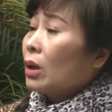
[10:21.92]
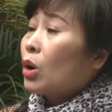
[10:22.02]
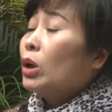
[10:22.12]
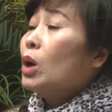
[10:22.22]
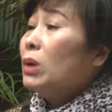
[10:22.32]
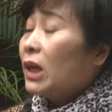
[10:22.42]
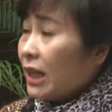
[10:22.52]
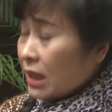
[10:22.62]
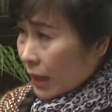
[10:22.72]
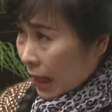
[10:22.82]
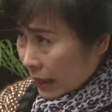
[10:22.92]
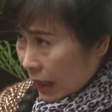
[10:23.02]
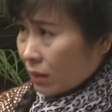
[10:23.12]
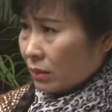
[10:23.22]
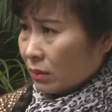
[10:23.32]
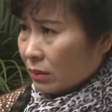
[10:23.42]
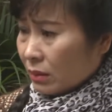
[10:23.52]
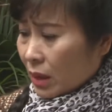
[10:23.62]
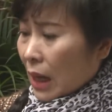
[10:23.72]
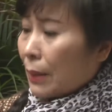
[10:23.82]
con không được nghĩ như thế nhá
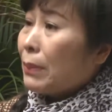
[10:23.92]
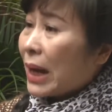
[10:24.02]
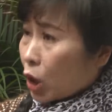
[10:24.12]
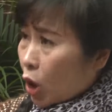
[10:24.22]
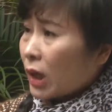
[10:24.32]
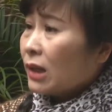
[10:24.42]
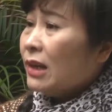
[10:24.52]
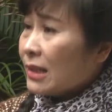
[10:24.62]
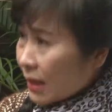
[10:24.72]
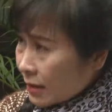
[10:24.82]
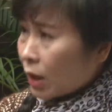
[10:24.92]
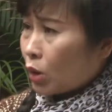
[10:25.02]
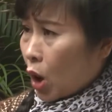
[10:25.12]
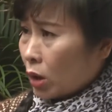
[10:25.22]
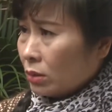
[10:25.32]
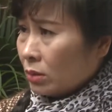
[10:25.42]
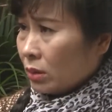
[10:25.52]
mẹ con là người sinh ra con